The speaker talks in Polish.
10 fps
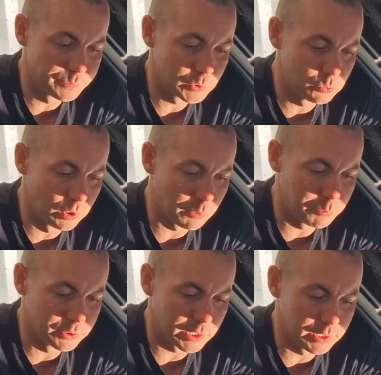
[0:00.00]
która
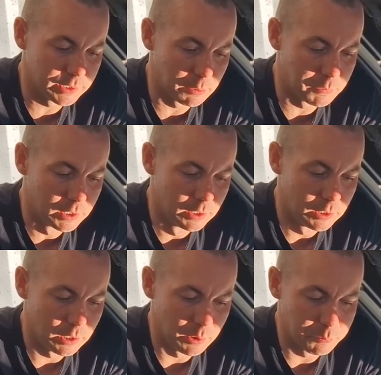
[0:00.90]
podaje nam
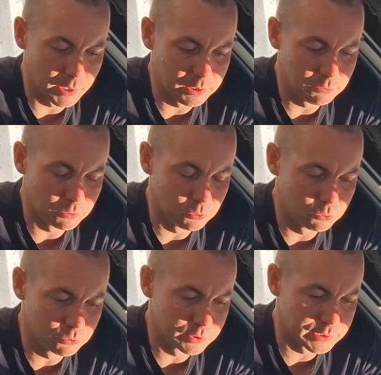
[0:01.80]
e, paliwo
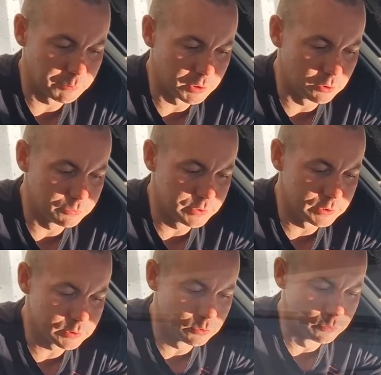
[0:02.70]
już do samego wtrysku.